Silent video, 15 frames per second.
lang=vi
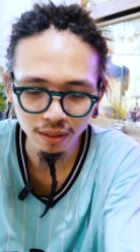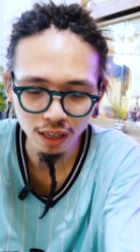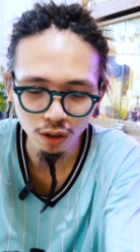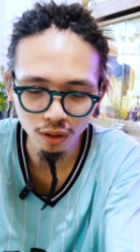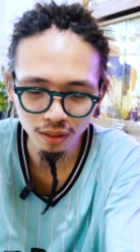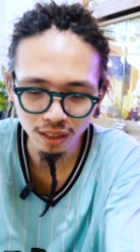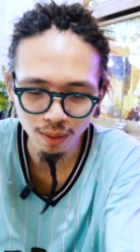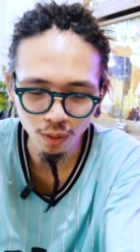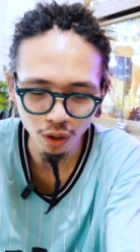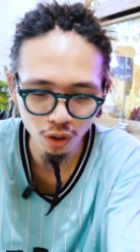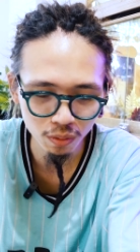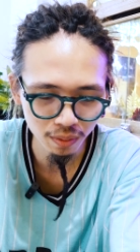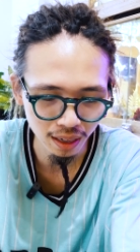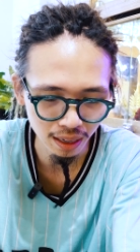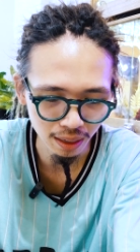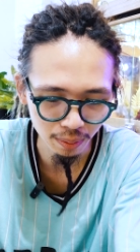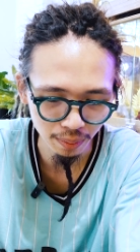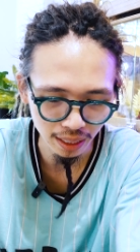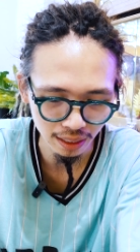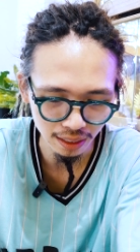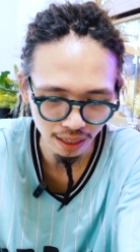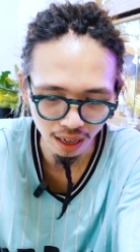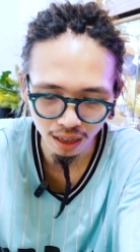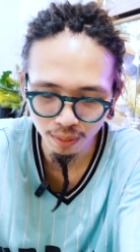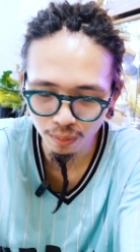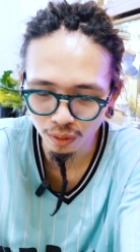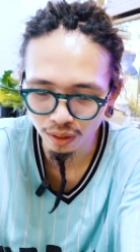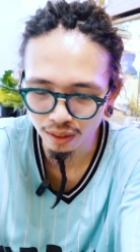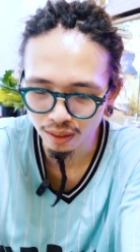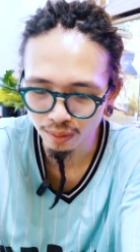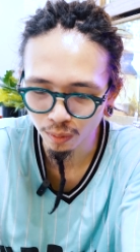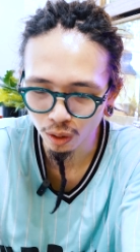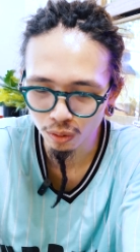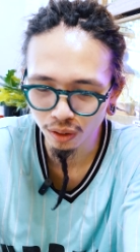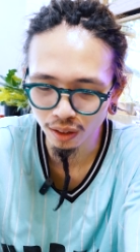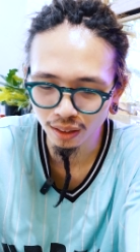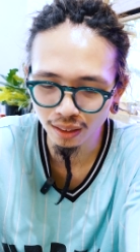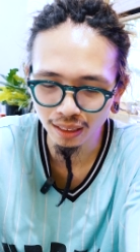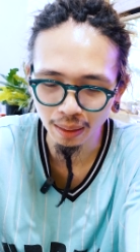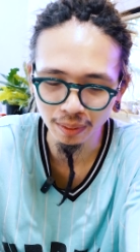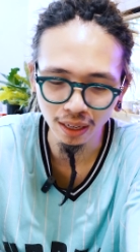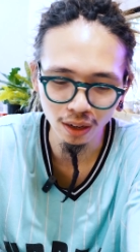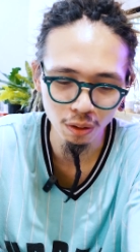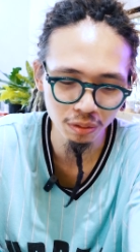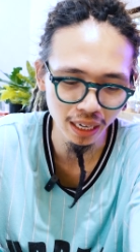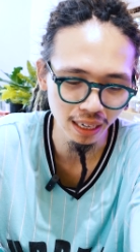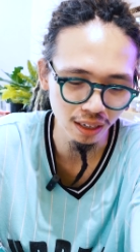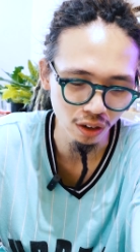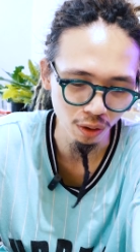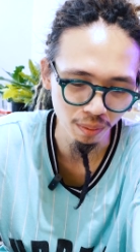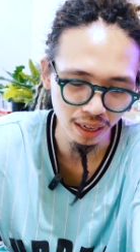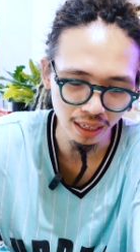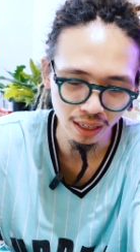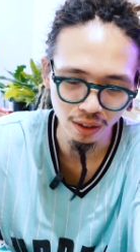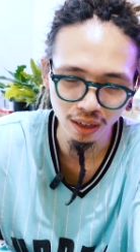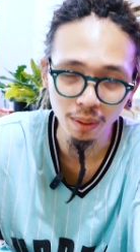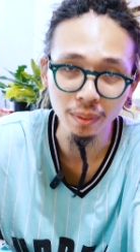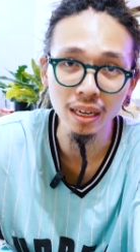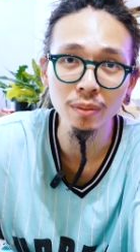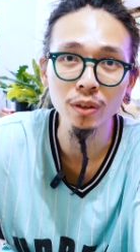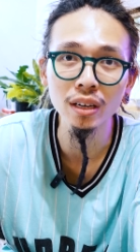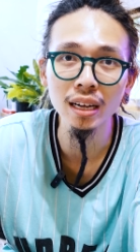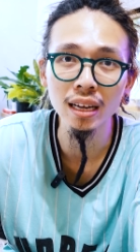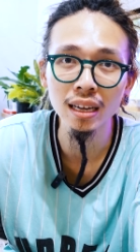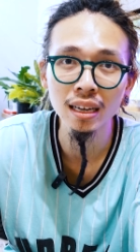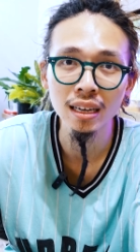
Đấy, sau một lúc mà mình đỡ một lúc nó cảm thấy nó không chạy được khỏi mình là nó nằm im rồi